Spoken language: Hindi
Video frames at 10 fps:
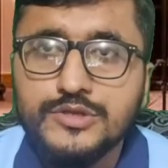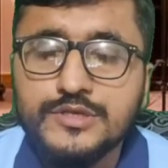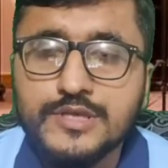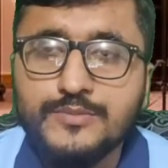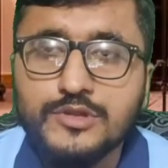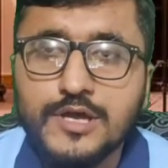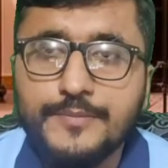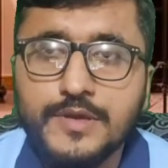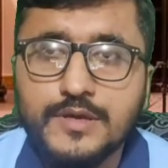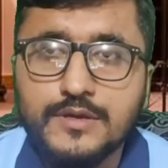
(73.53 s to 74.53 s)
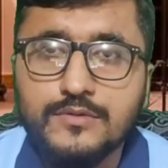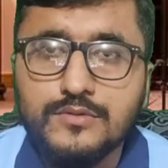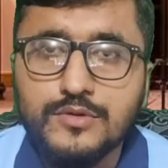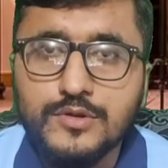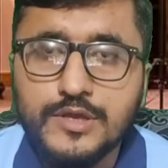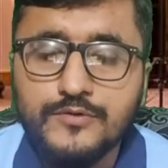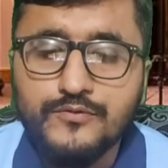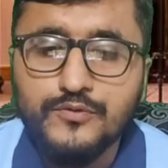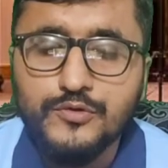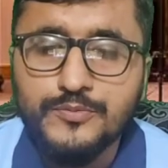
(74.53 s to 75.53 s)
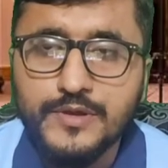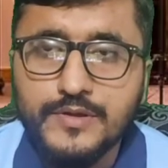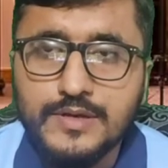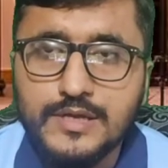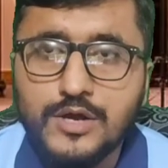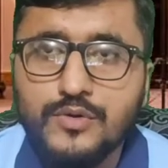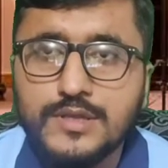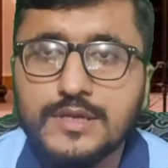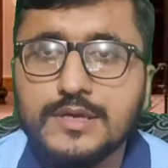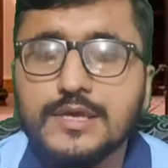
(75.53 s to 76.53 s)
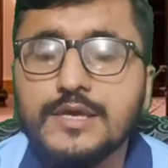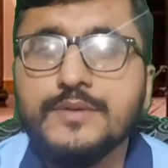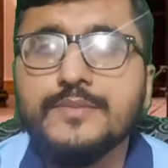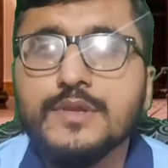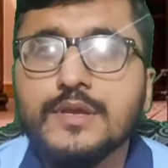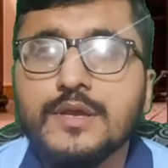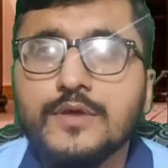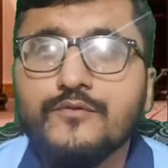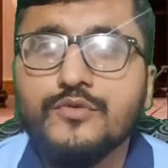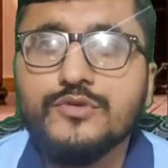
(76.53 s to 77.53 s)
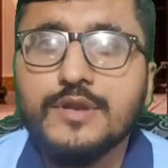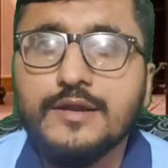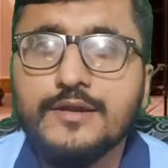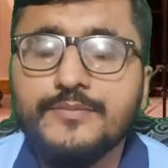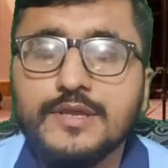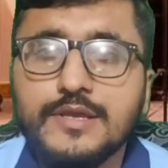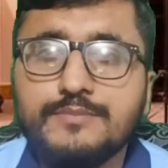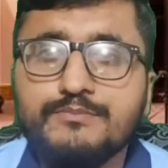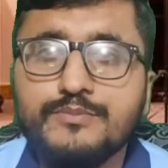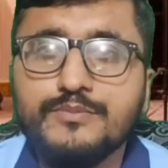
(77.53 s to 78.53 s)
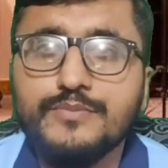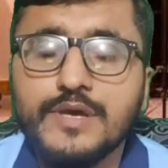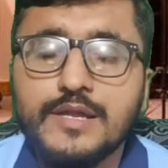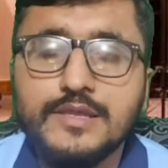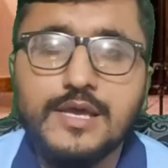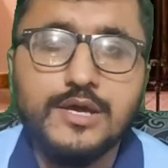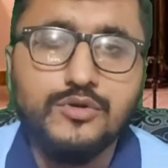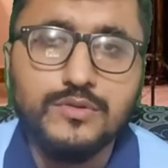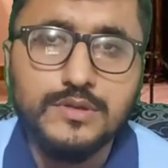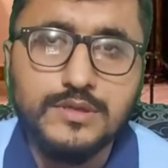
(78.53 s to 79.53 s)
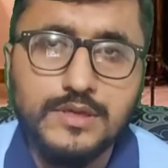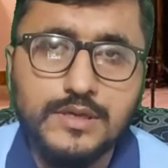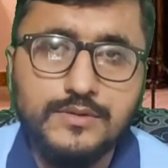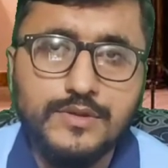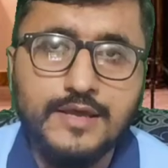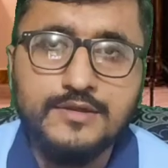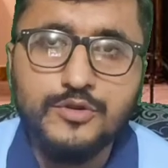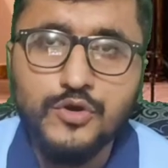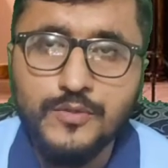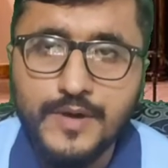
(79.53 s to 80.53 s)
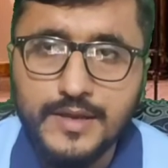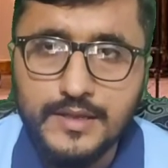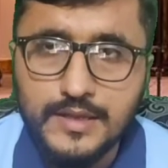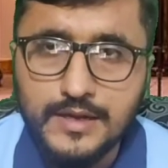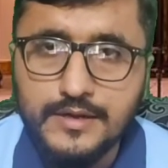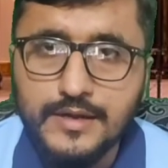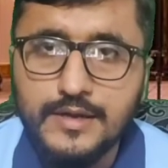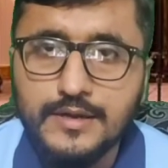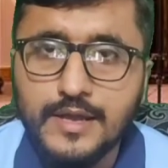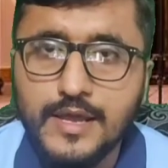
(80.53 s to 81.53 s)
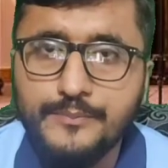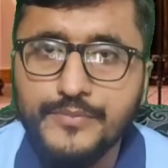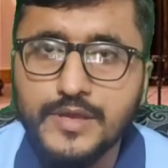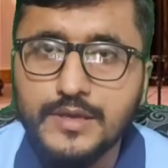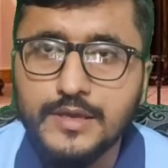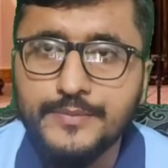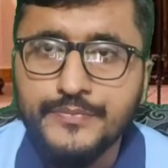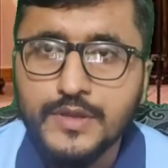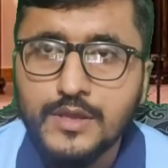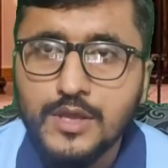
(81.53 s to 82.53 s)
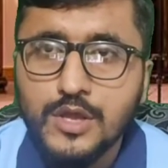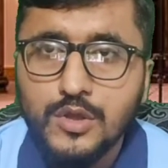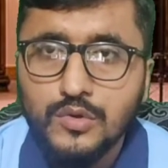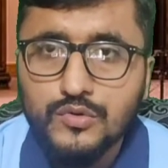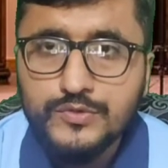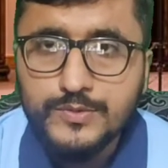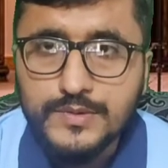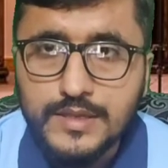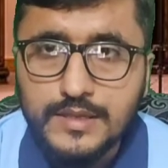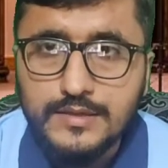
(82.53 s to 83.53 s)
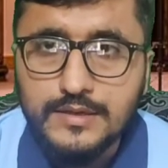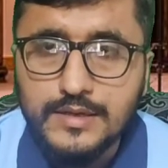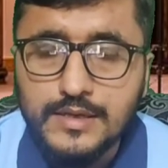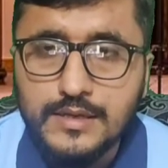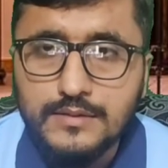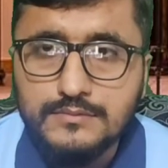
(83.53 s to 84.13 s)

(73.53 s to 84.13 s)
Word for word: जिसके मुताबिक उन्होंने उसमें लिखा हुआ था कि उस लेटर में ये बयान दिया कि दस जो हमारे कैंडिडेट हैं एम के उसके ज़रिए